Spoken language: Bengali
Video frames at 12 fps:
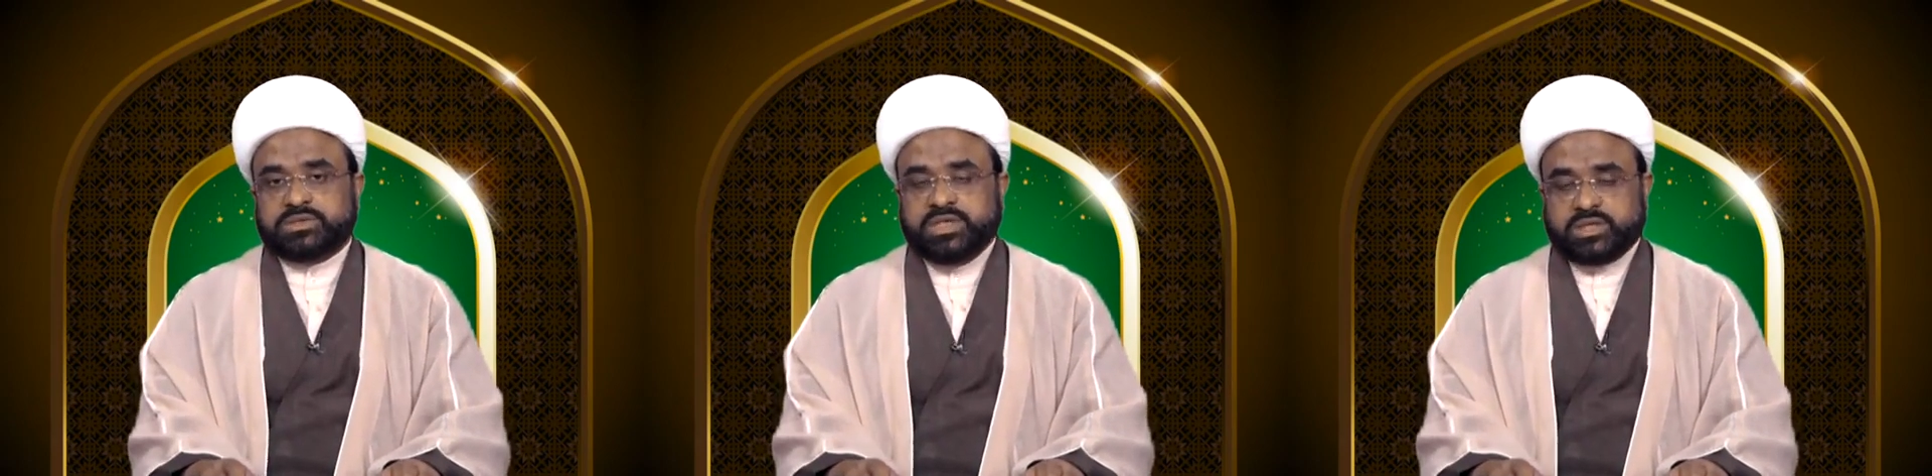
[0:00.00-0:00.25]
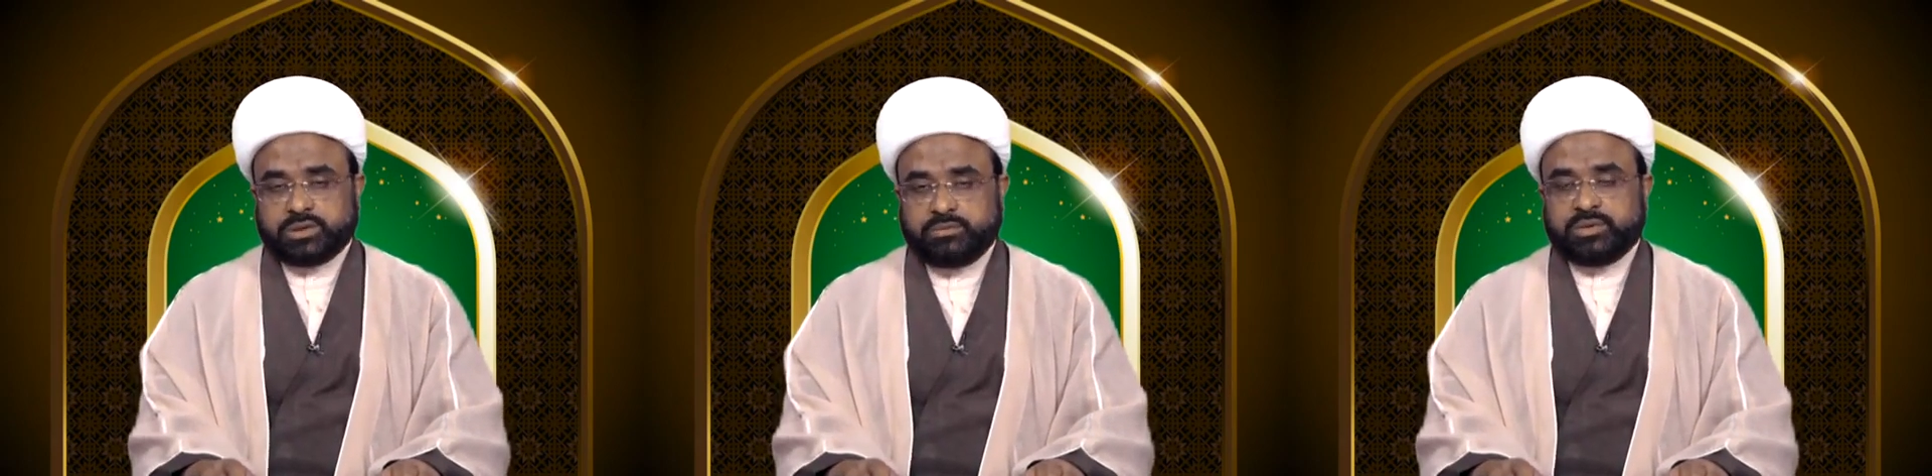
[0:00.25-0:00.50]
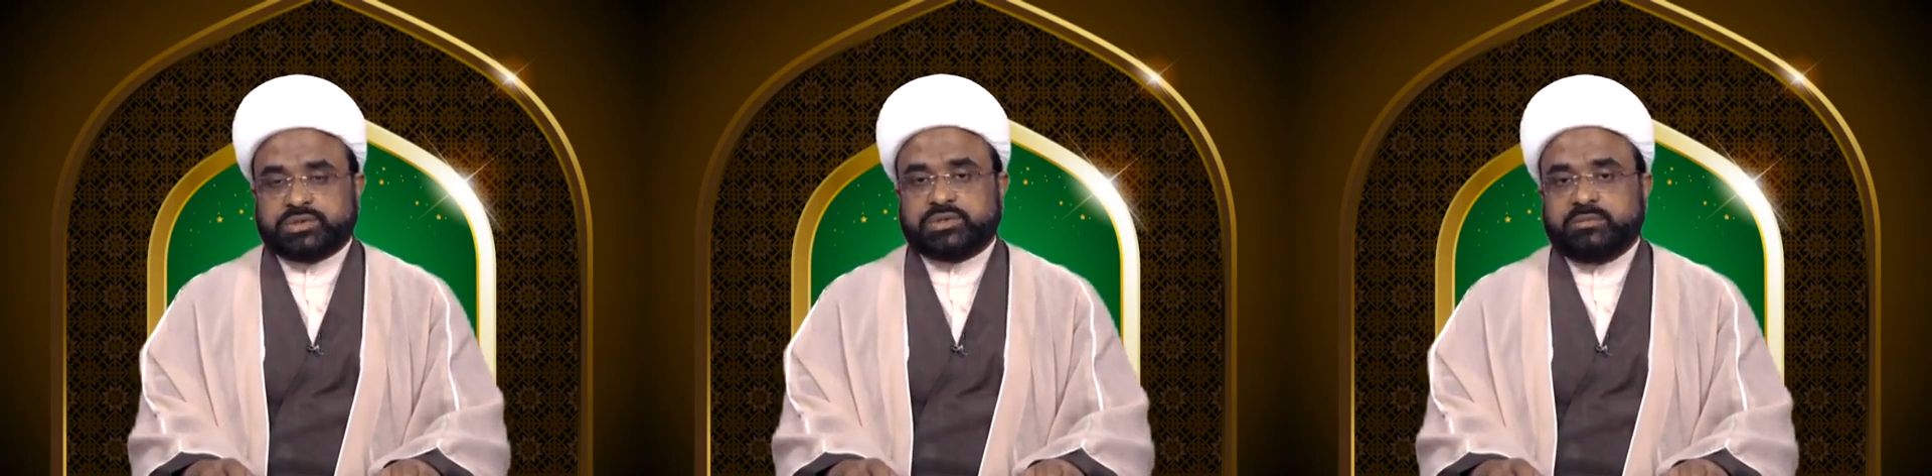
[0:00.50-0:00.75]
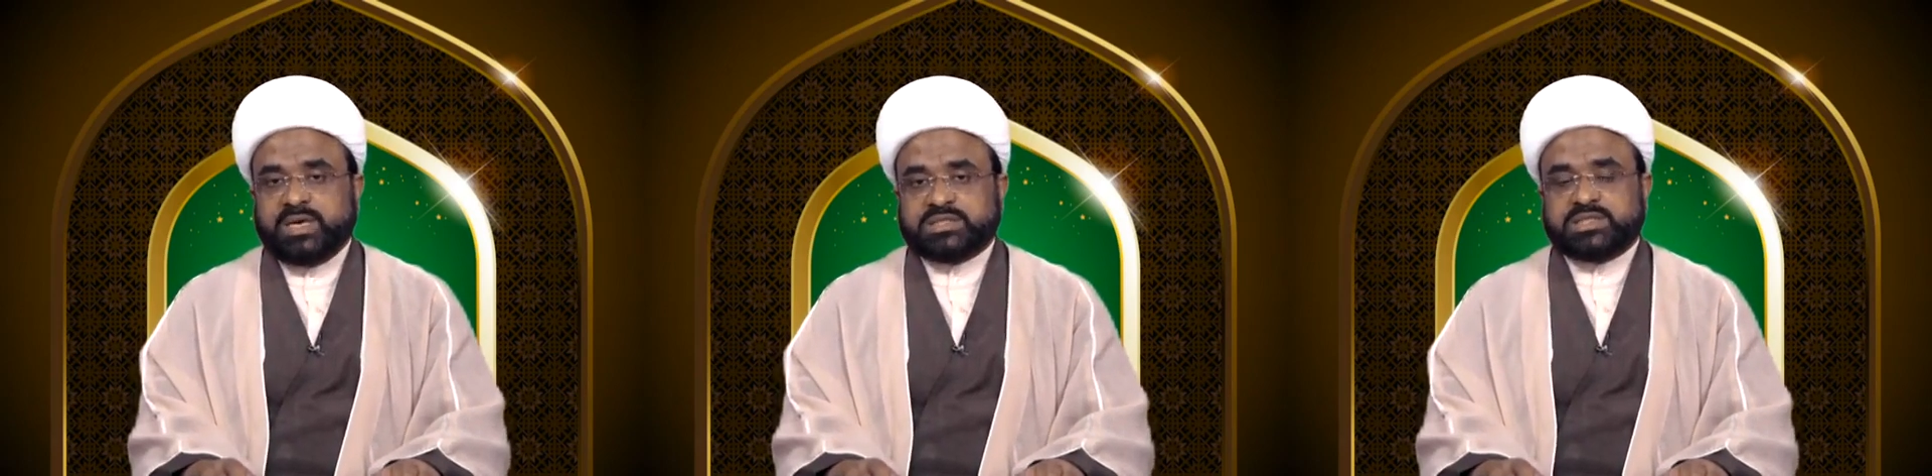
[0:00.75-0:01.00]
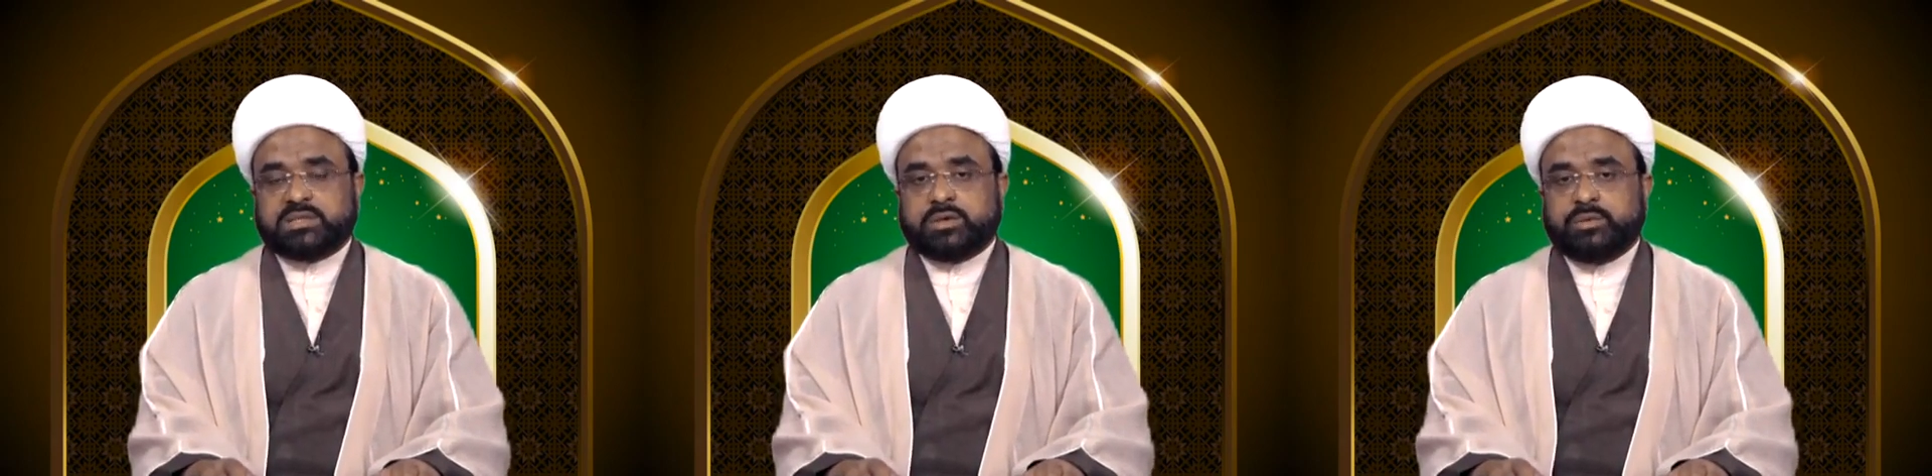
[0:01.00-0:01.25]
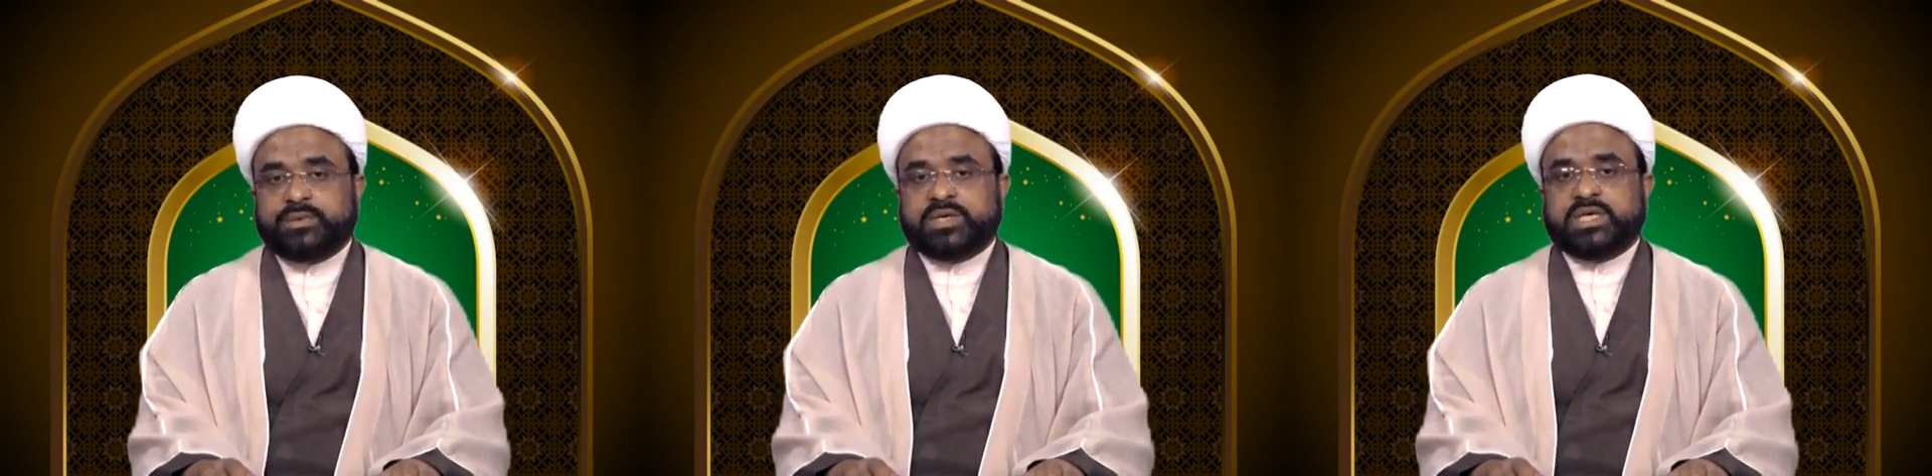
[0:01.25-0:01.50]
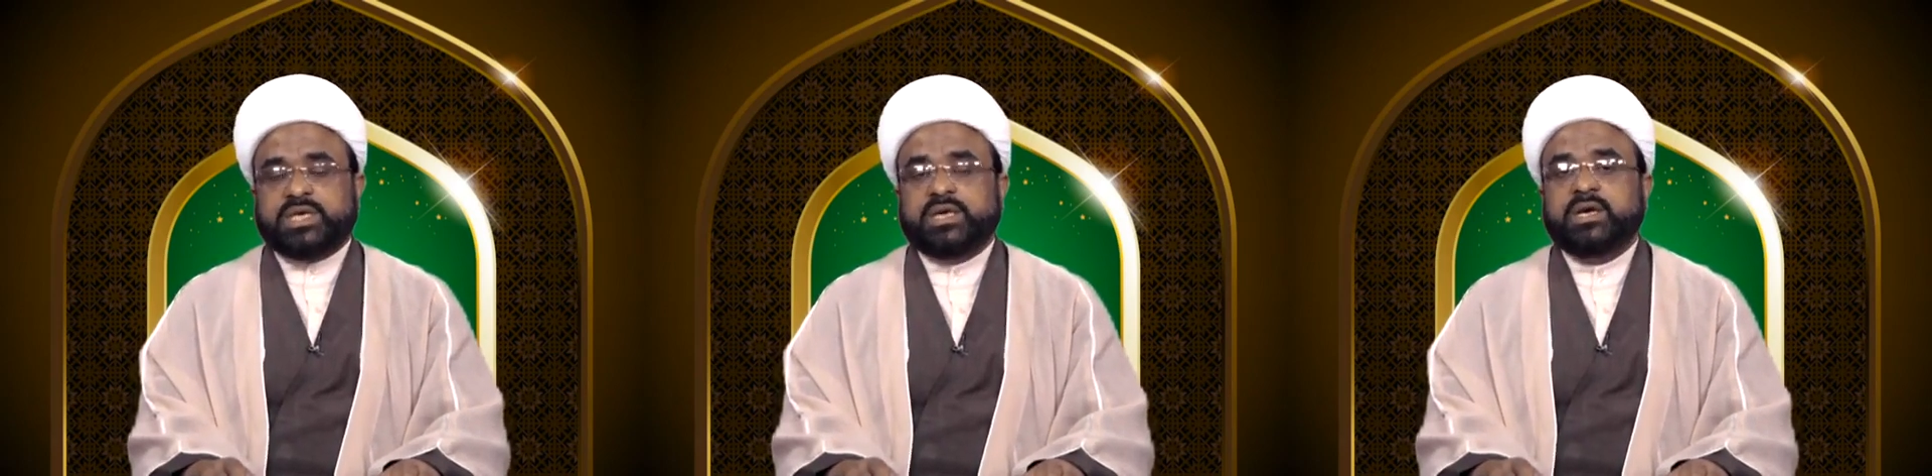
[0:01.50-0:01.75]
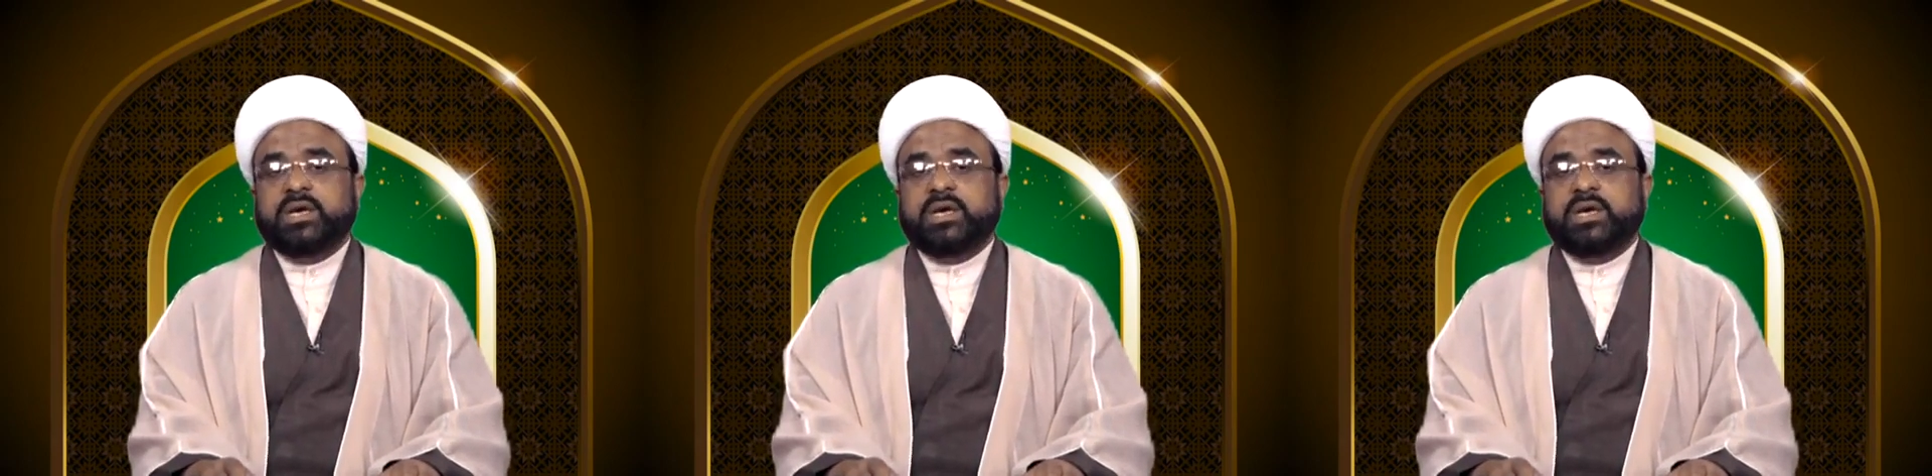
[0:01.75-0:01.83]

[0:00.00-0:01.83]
যে সমস্ত বাচ্চাদের ওপরে